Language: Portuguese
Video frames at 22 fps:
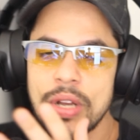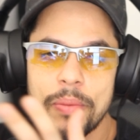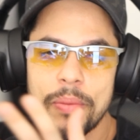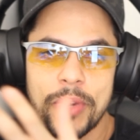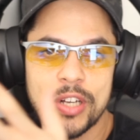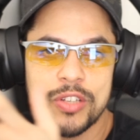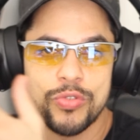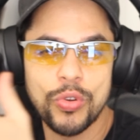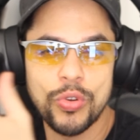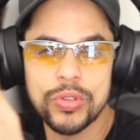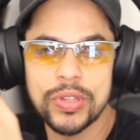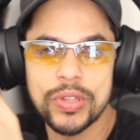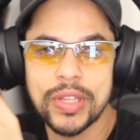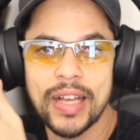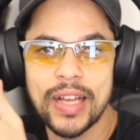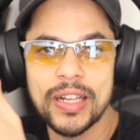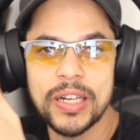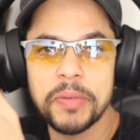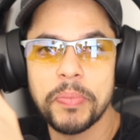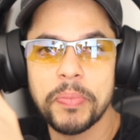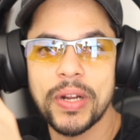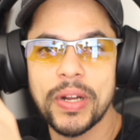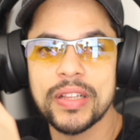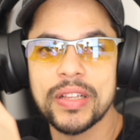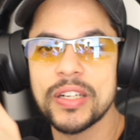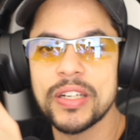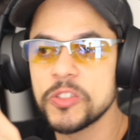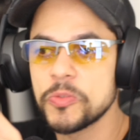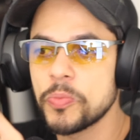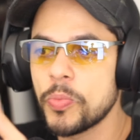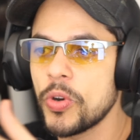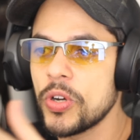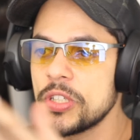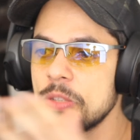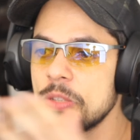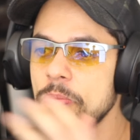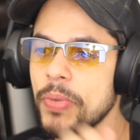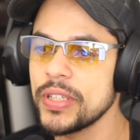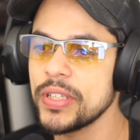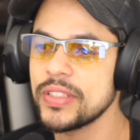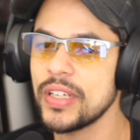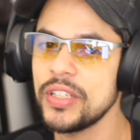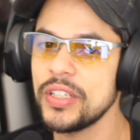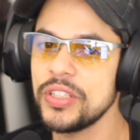é mais voltada ali para transporte de
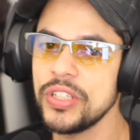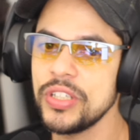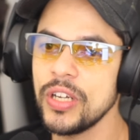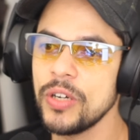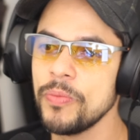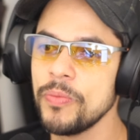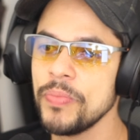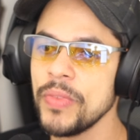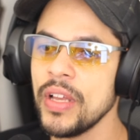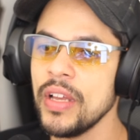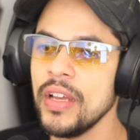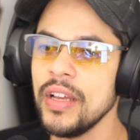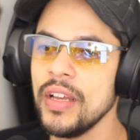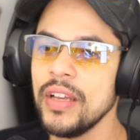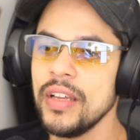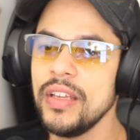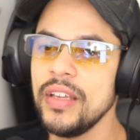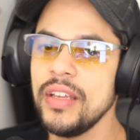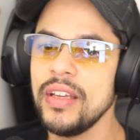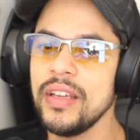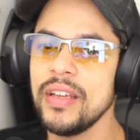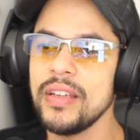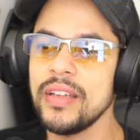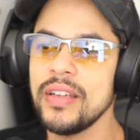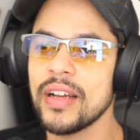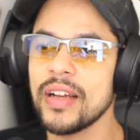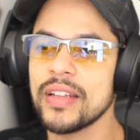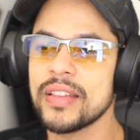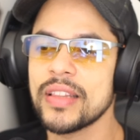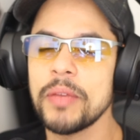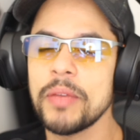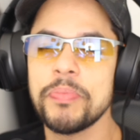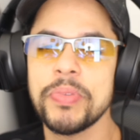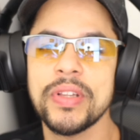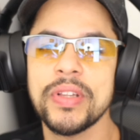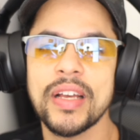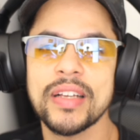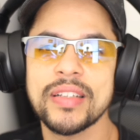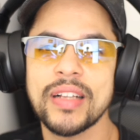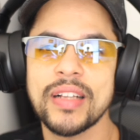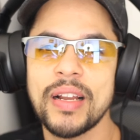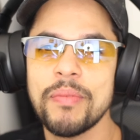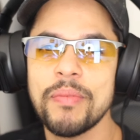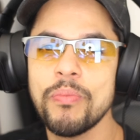passageiro e a Type
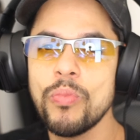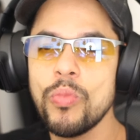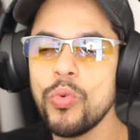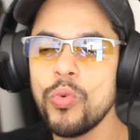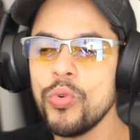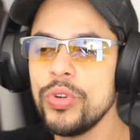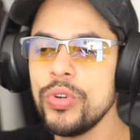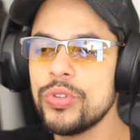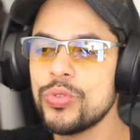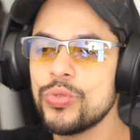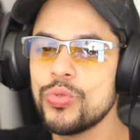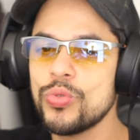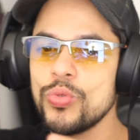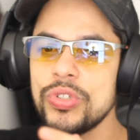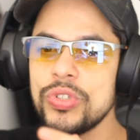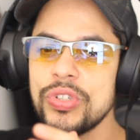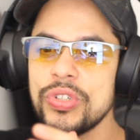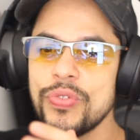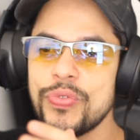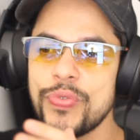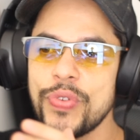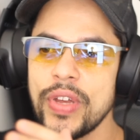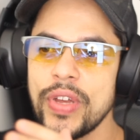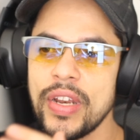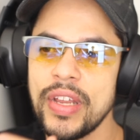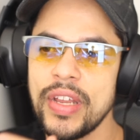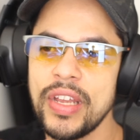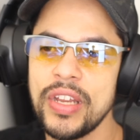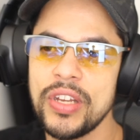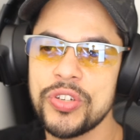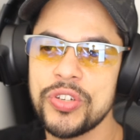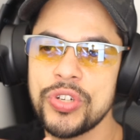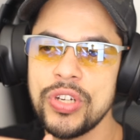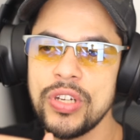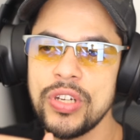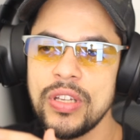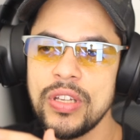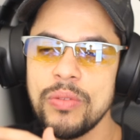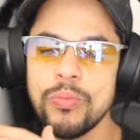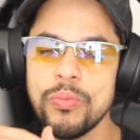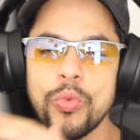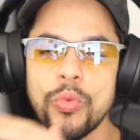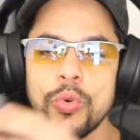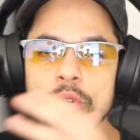10 é muito diferente em
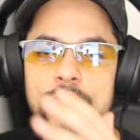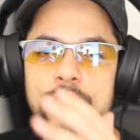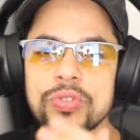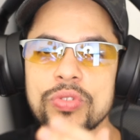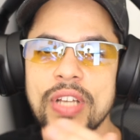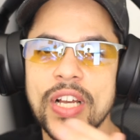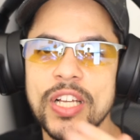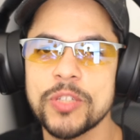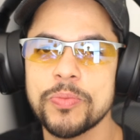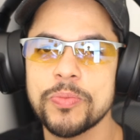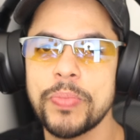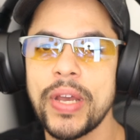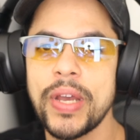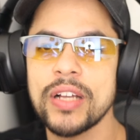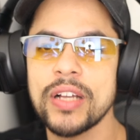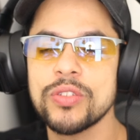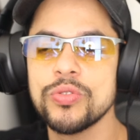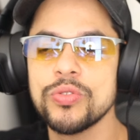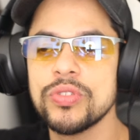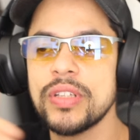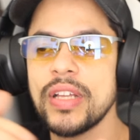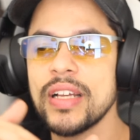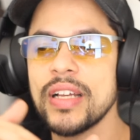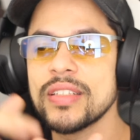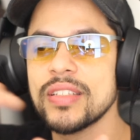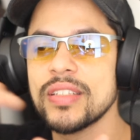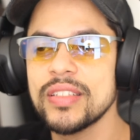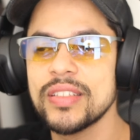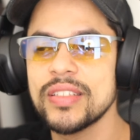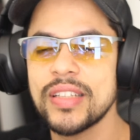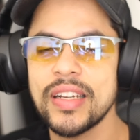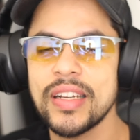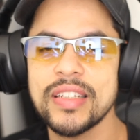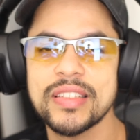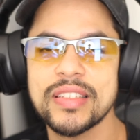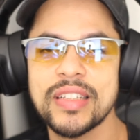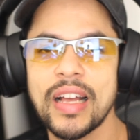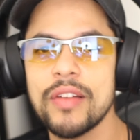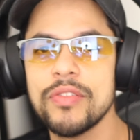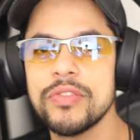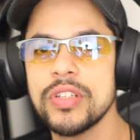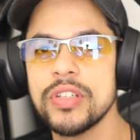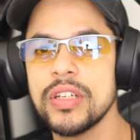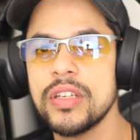muitos aspectos dessas três
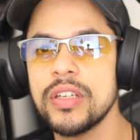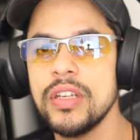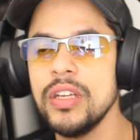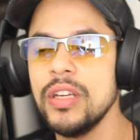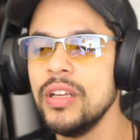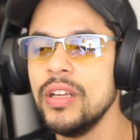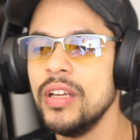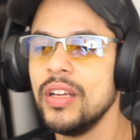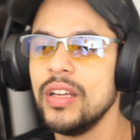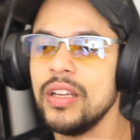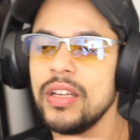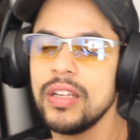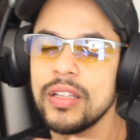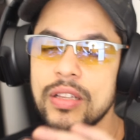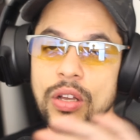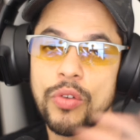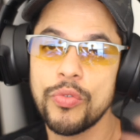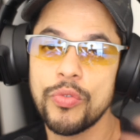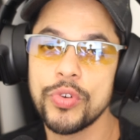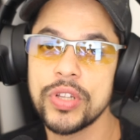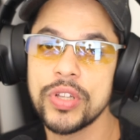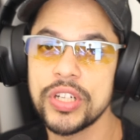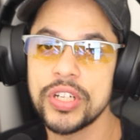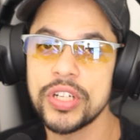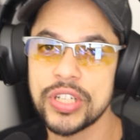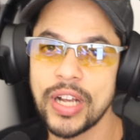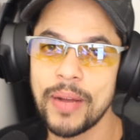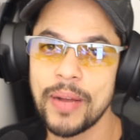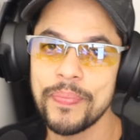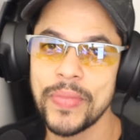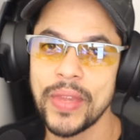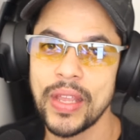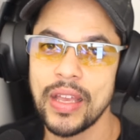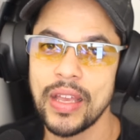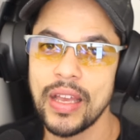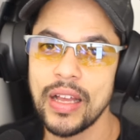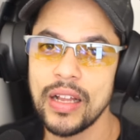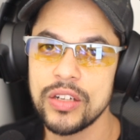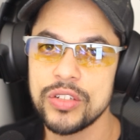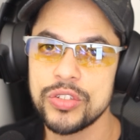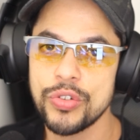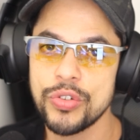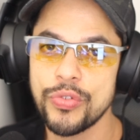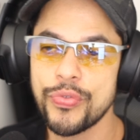naves aqui, então vou deixar
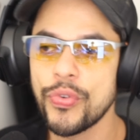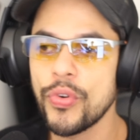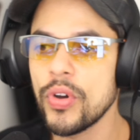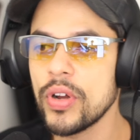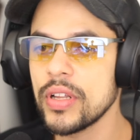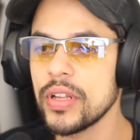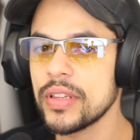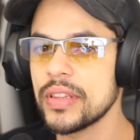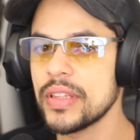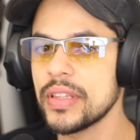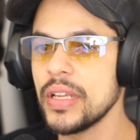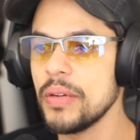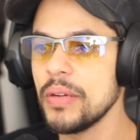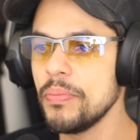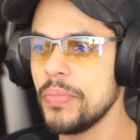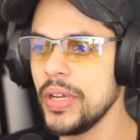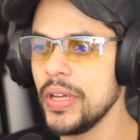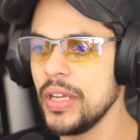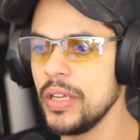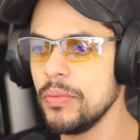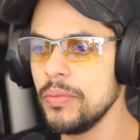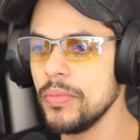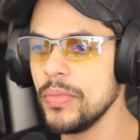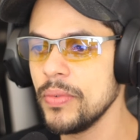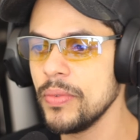ela de fora também.